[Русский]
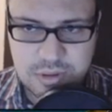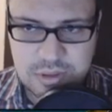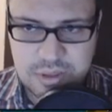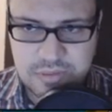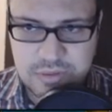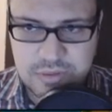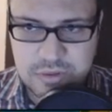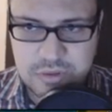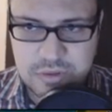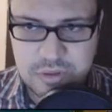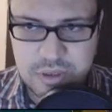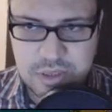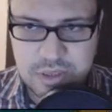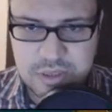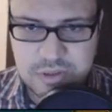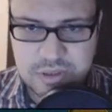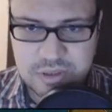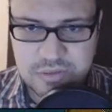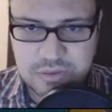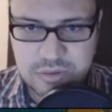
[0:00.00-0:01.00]
Наверху?
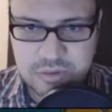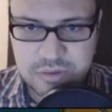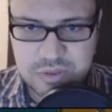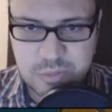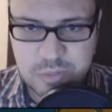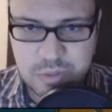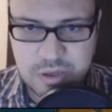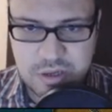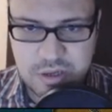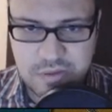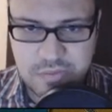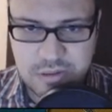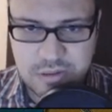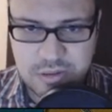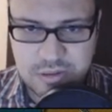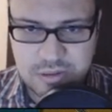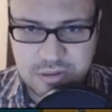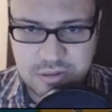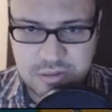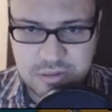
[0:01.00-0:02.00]
А, наверху
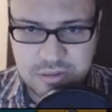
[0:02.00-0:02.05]
справа?